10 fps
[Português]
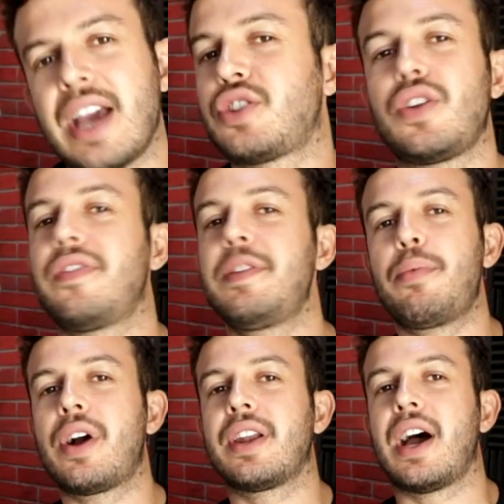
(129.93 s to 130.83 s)
é só vir
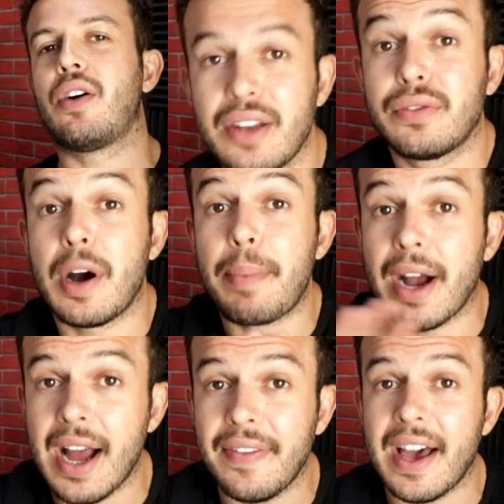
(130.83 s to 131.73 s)
pro canal. Não vou
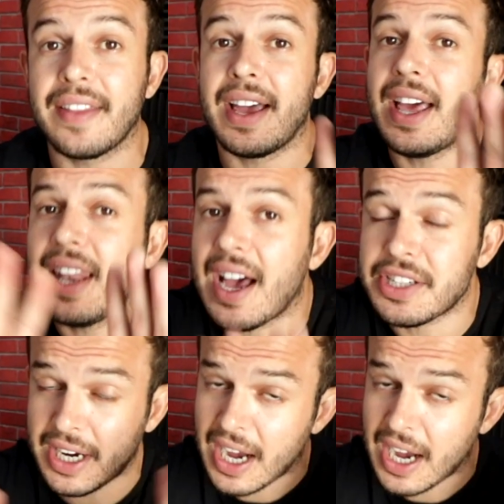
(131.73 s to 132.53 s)
apagar nada. Relaxa,